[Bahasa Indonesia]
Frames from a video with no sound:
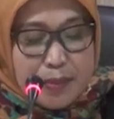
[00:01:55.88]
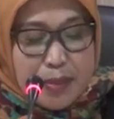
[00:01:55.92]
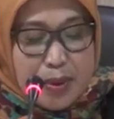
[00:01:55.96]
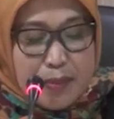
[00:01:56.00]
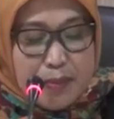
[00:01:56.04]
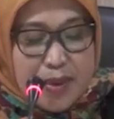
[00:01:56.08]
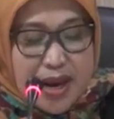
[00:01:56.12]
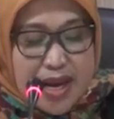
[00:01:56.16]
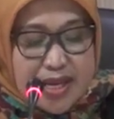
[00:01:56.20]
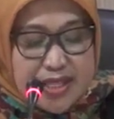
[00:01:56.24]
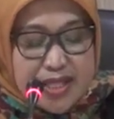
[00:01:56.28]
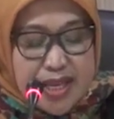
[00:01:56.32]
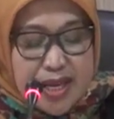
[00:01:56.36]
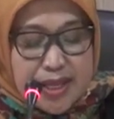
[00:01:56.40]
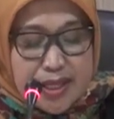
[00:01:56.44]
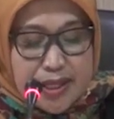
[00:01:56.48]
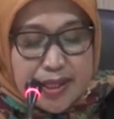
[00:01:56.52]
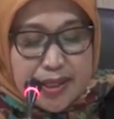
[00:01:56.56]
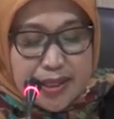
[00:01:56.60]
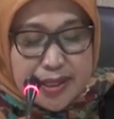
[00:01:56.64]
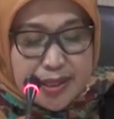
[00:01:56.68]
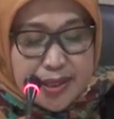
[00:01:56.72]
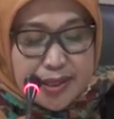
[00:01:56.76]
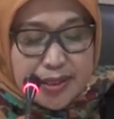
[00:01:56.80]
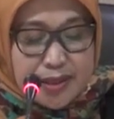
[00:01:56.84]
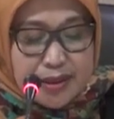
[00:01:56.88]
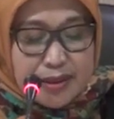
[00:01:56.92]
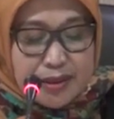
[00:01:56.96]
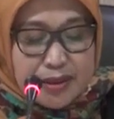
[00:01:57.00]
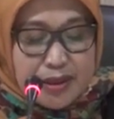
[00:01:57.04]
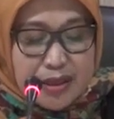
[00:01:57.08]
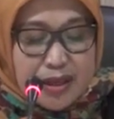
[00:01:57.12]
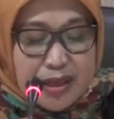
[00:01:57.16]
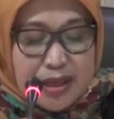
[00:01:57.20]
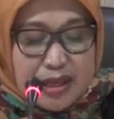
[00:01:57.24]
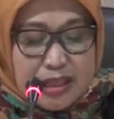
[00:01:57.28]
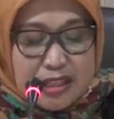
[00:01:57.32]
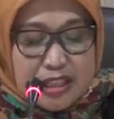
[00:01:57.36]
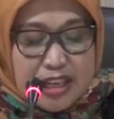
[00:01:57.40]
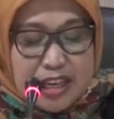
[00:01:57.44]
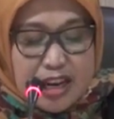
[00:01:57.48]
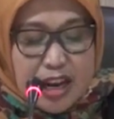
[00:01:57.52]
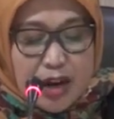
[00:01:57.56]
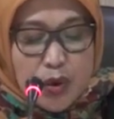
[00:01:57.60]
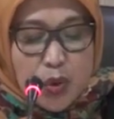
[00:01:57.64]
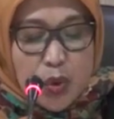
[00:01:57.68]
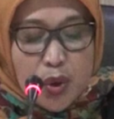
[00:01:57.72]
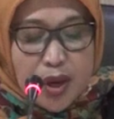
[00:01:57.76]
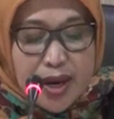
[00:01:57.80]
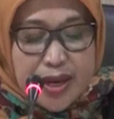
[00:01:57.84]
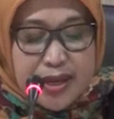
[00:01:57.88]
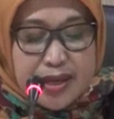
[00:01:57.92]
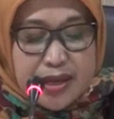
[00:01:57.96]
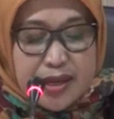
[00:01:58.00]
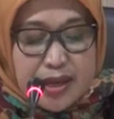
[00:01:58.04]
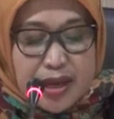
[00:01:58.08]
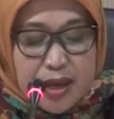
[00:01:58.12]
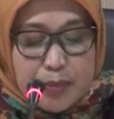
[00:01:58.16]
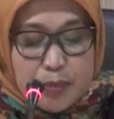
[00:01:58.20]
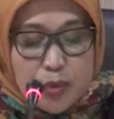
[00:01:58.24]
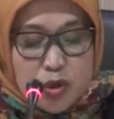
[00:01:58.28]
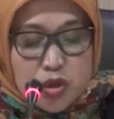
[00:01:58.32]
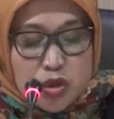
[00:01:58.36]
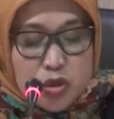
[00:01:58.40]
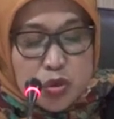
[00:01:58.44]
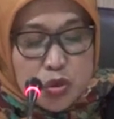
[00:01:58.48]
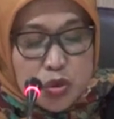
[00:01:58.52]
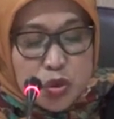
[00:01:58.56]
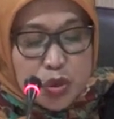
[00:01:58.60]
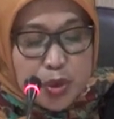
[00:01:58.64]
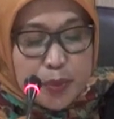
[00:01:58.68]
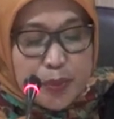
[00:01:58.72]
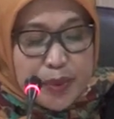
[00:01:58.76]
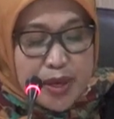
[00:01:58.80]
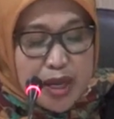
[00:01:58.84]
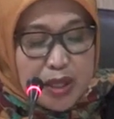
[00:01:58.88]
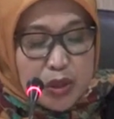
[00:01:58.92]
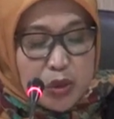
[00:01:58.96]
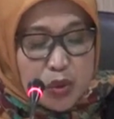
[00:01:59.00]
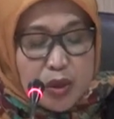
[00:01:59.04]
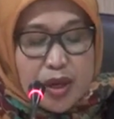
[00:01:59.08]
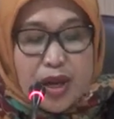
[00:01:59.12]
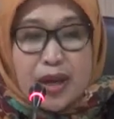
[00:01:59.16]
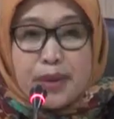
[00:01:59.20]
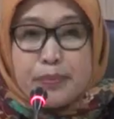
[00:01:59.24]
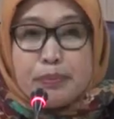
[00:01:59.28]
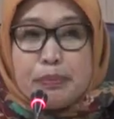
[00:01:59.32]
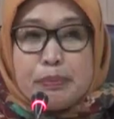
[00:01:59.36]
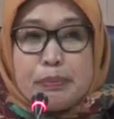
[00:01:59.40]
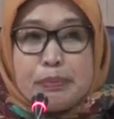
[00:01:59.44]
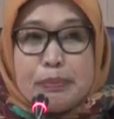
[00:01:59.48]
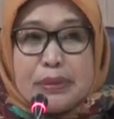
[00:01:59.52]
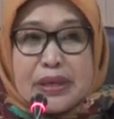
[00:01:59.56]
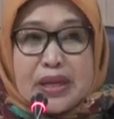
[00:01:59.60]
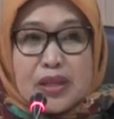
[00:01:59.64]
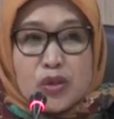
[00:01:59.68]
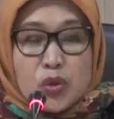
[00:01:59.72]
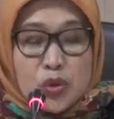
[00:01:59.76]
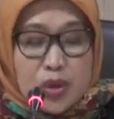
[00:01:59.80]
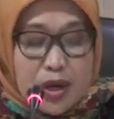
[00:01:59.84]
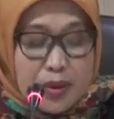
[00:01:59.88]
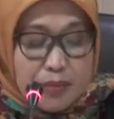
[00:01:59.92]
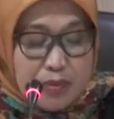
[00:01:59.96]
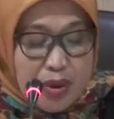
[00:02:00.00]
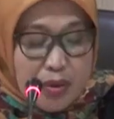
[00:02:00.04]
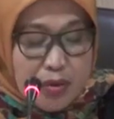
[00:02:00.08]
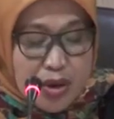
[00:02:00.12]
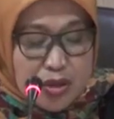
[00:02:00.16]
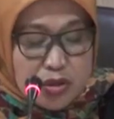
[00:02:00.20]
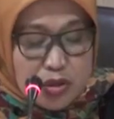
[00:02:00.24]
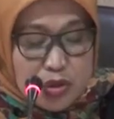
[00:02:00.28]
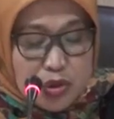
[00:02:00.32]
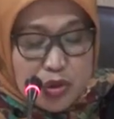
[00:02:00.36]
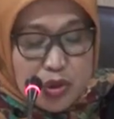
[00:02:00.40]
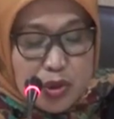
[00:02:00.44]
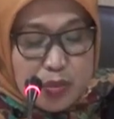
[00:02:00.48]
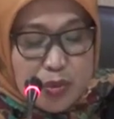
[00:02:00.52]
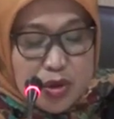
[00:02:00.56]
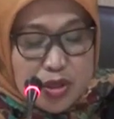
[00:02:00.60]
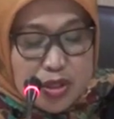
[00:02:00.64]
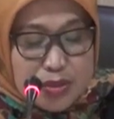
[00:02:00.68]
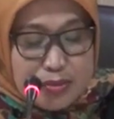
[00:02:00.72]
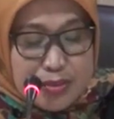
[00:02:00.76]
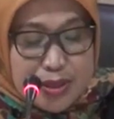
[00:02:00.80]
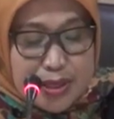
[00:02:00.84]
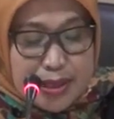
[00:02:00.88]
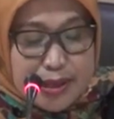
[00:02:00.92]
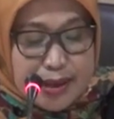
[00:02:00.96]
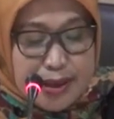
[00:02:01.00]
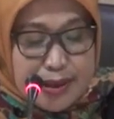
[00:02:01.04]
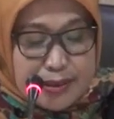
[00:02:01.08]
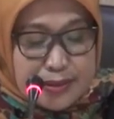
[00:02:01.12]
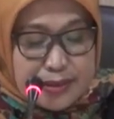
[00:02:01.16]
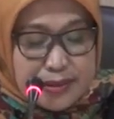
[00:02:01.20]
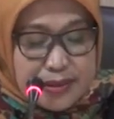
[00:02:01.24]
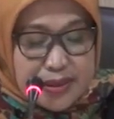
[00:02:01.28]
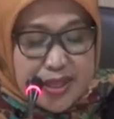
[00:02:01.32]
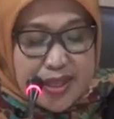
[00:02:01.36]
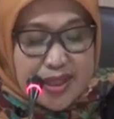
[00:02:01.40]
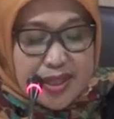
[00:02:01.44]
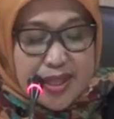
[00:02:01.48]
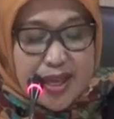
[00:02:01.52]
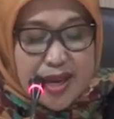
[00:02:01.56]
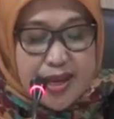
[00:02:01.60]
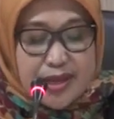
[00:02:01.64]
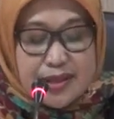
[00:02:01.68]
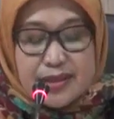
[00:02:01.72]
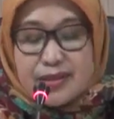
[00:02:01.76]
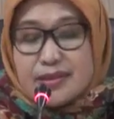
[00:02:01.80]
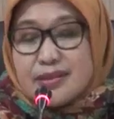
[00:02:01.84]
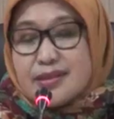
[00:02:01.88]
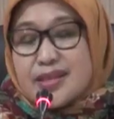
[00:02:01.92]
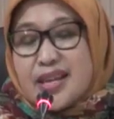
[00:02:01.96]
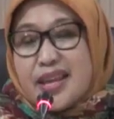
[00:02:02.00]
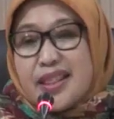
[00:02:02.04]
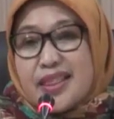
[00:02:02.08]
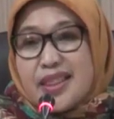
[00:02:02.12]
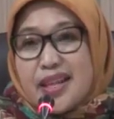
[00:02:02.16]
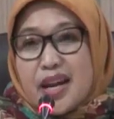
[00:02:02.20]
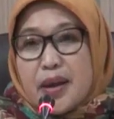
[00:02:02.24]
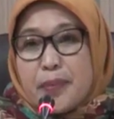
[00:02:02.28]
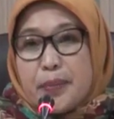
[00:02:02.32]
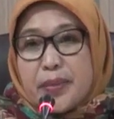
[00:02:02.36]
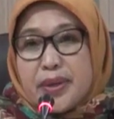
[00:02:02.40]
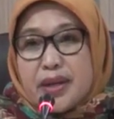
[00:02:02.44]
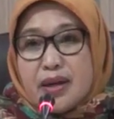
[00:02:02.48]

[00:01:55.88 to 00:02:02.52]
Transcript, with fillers: Pembahasan ini dilakukan dengan prosedur peraturan peraturan Bawaslu nomor 9 tentang sentra